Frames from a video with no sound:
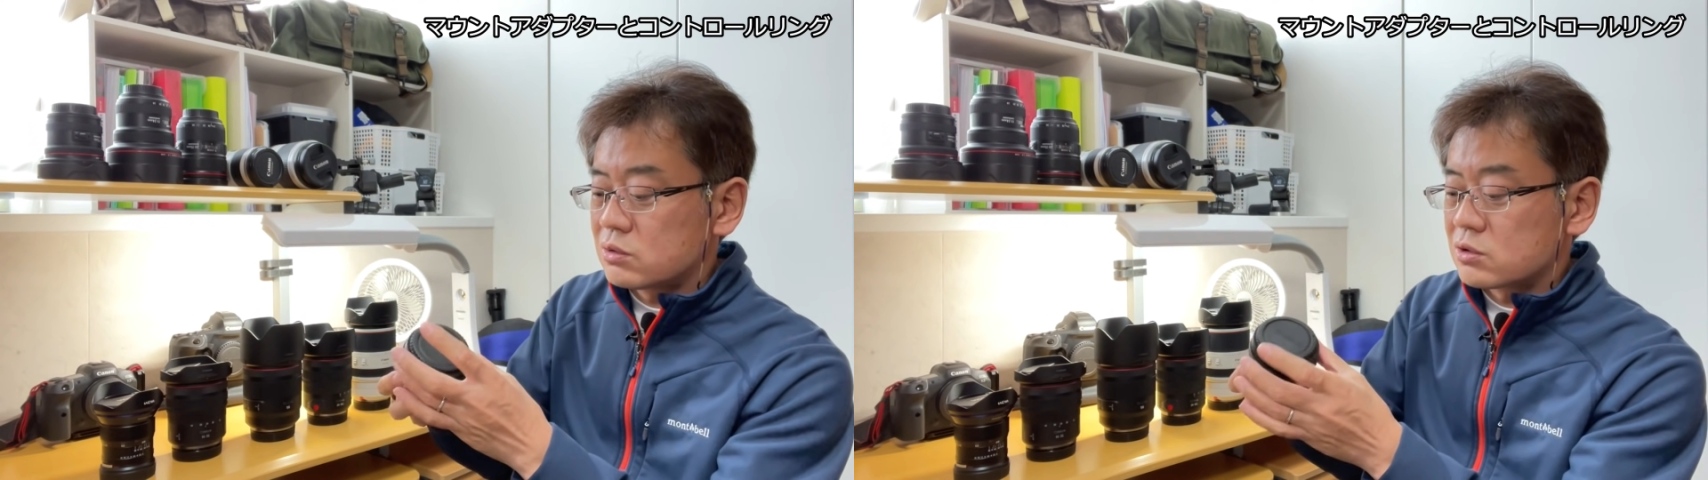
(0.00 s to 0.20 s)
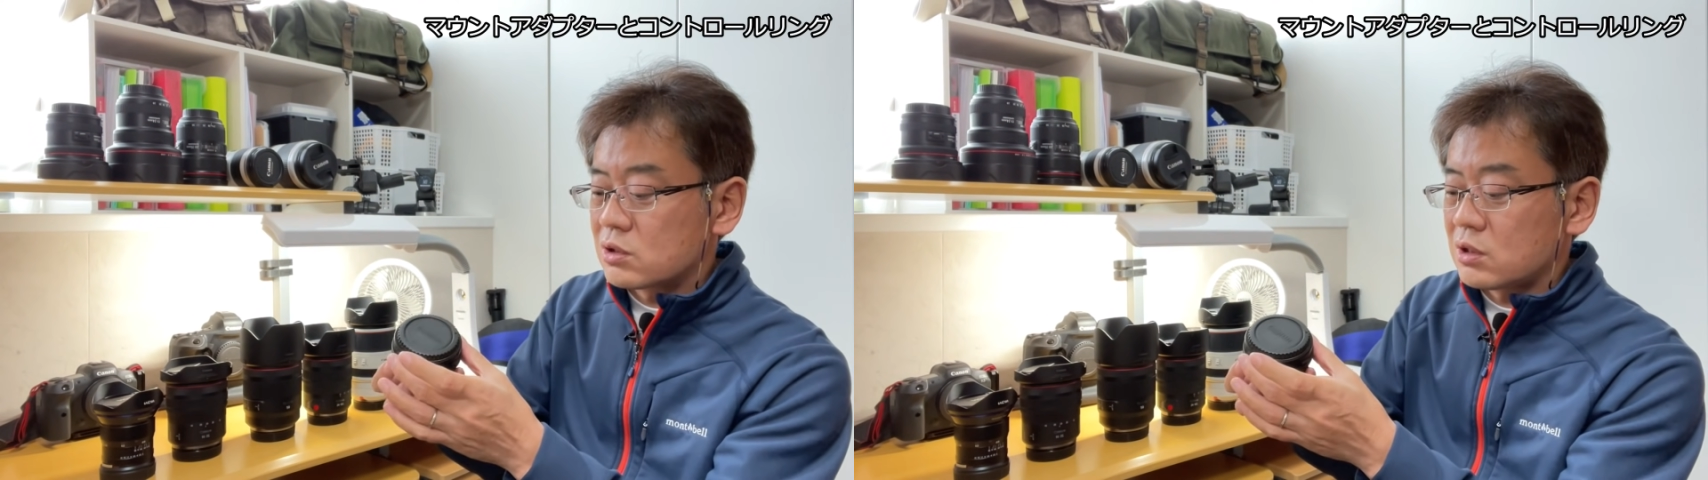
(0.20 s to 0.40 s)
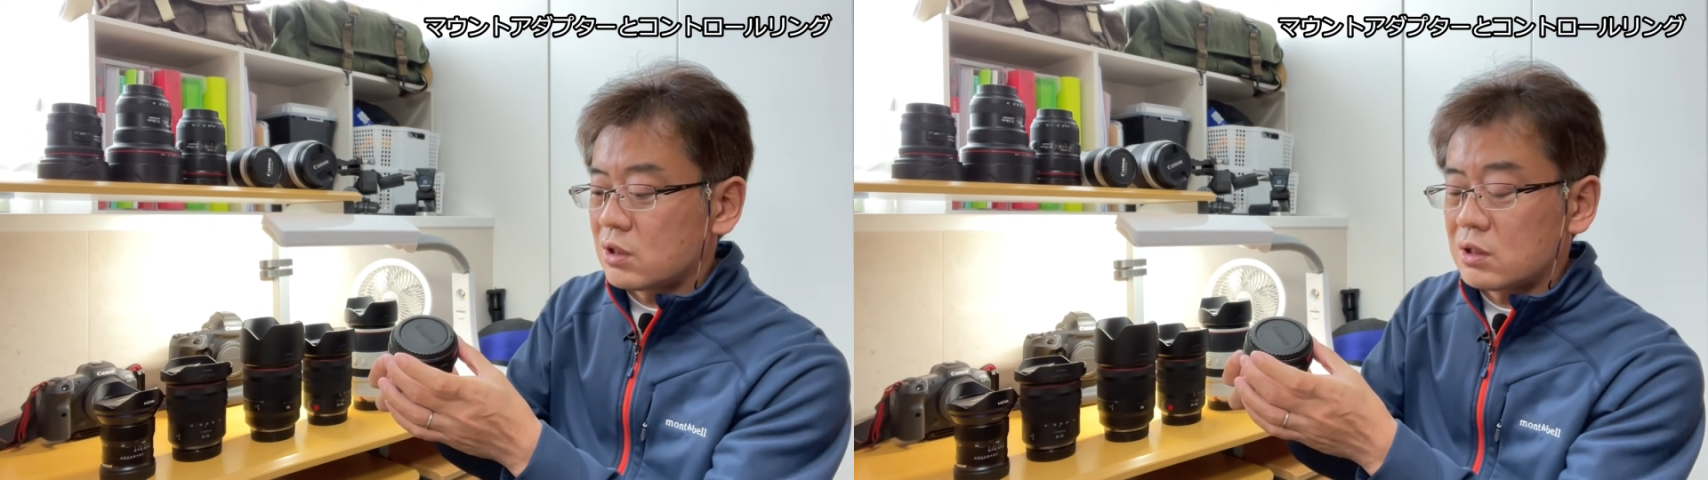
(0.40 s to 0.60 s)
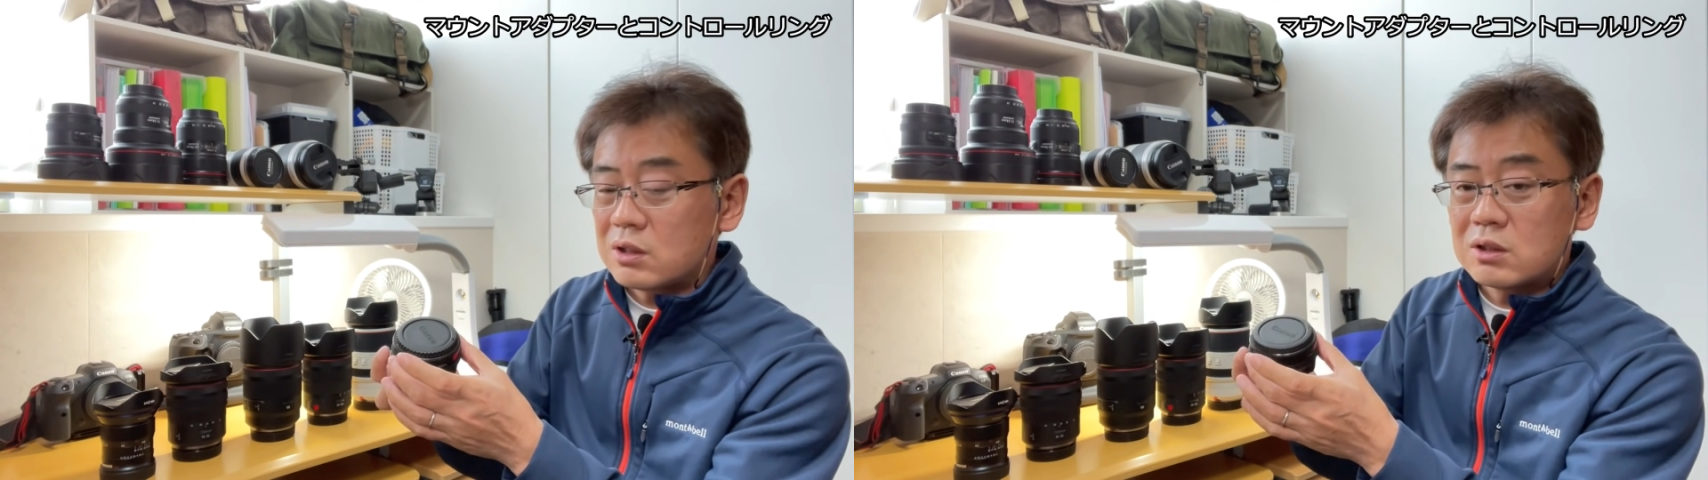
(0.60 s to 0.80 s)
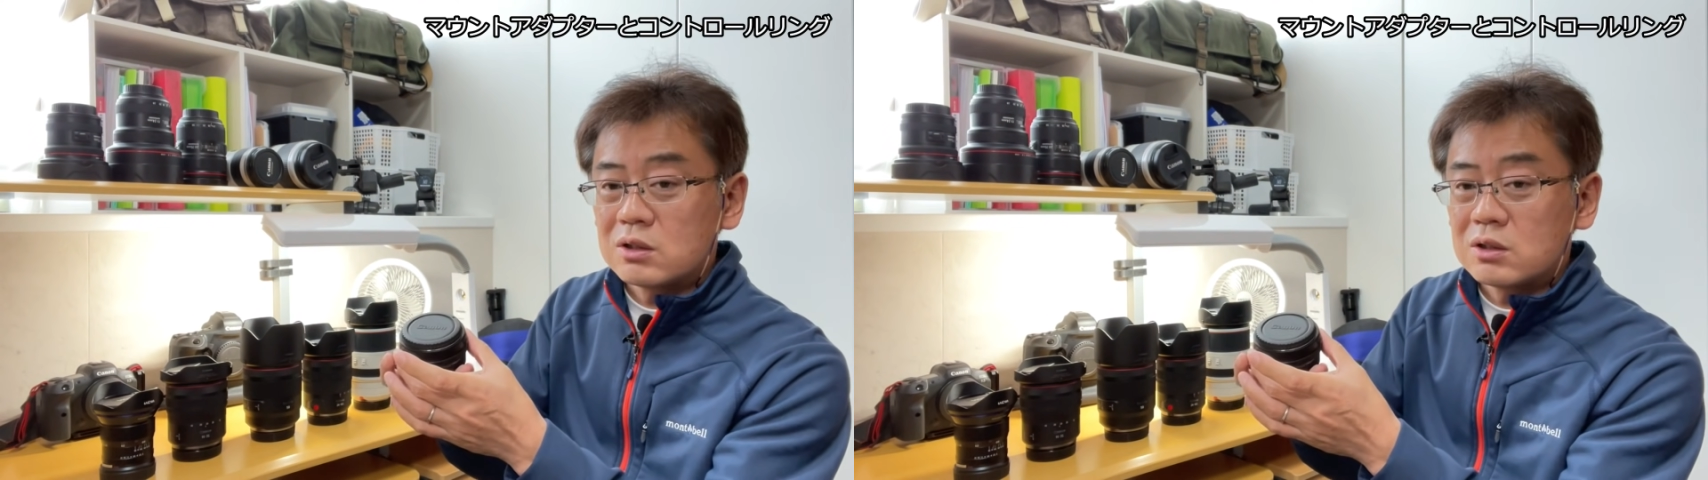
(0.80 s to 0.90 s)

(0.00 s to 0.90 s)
付きが